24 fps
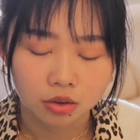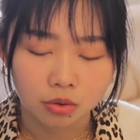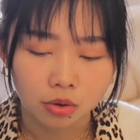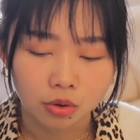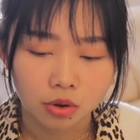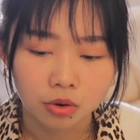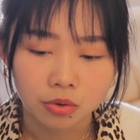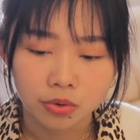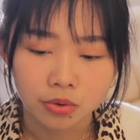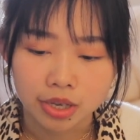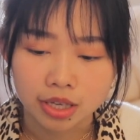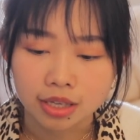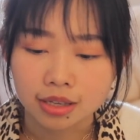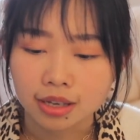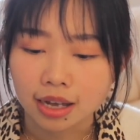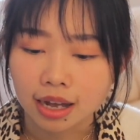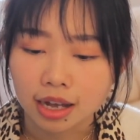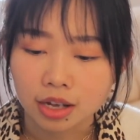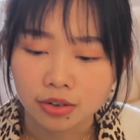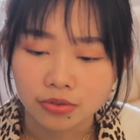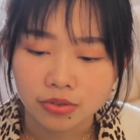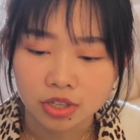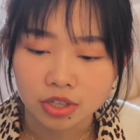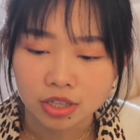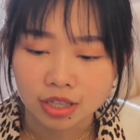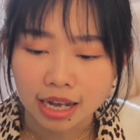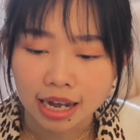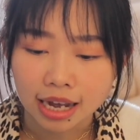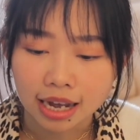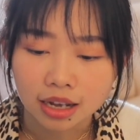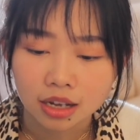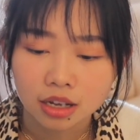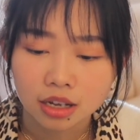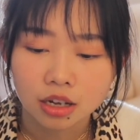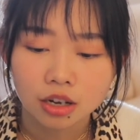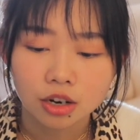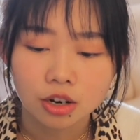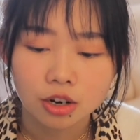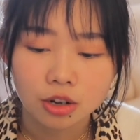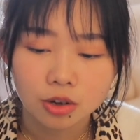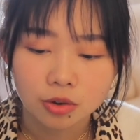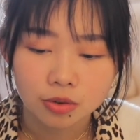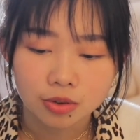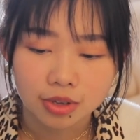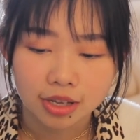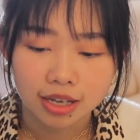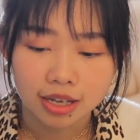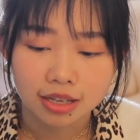所以，路易斯还问他：
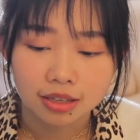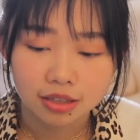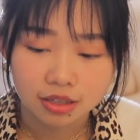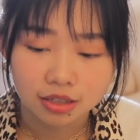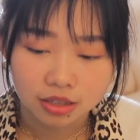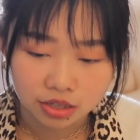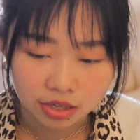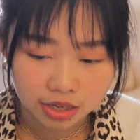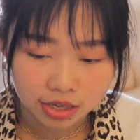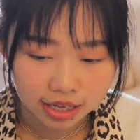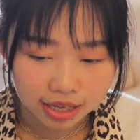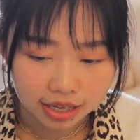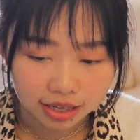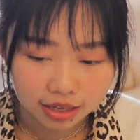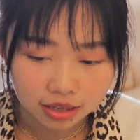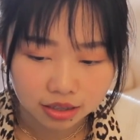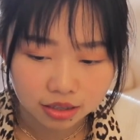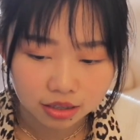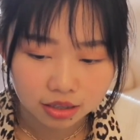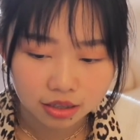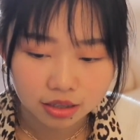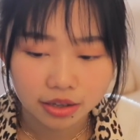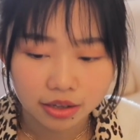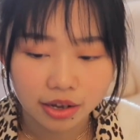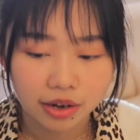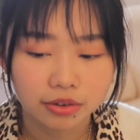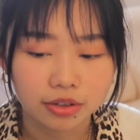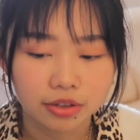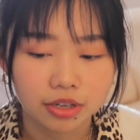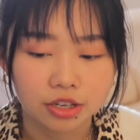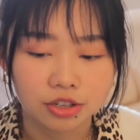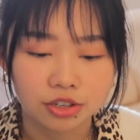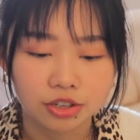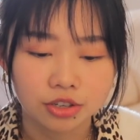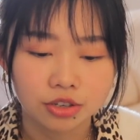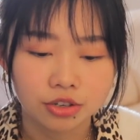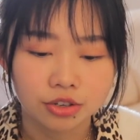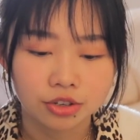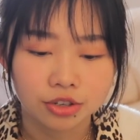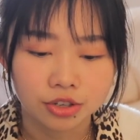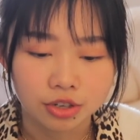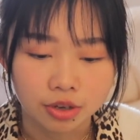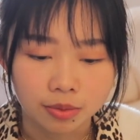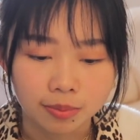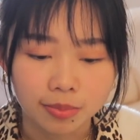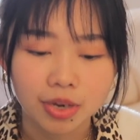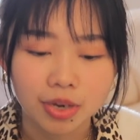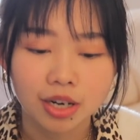六年前到底是
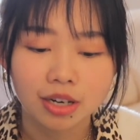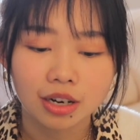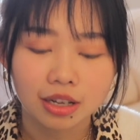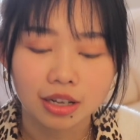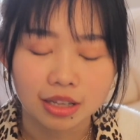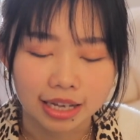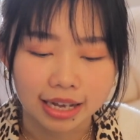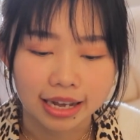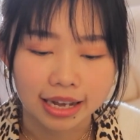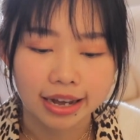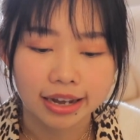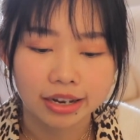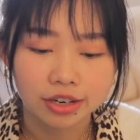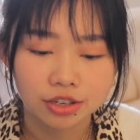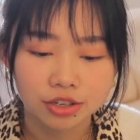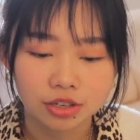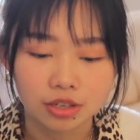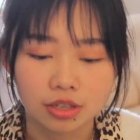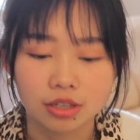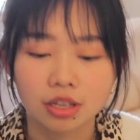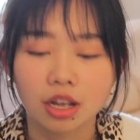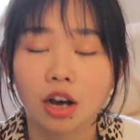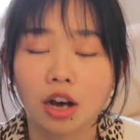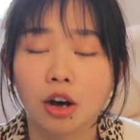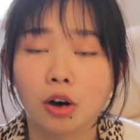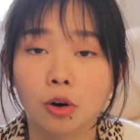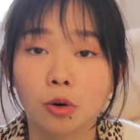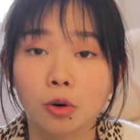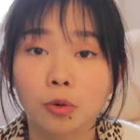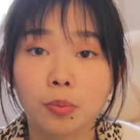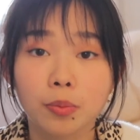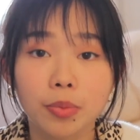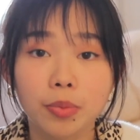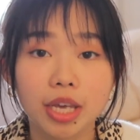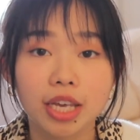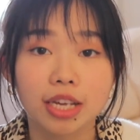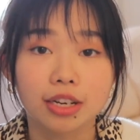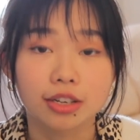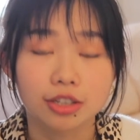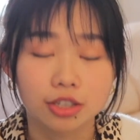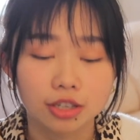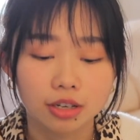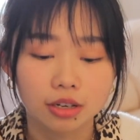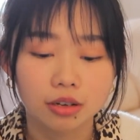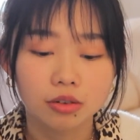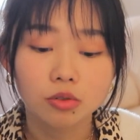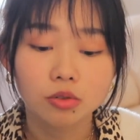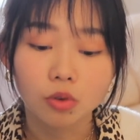什么让你开始逃避
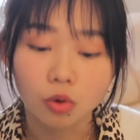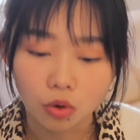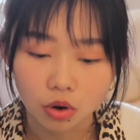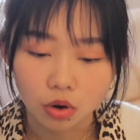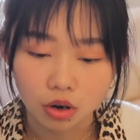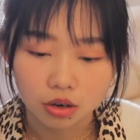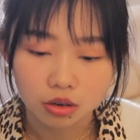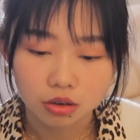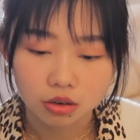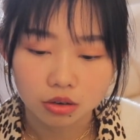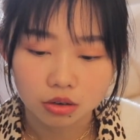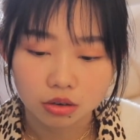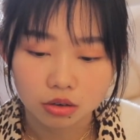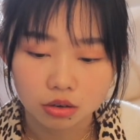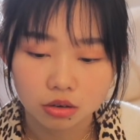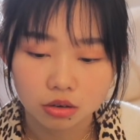生活？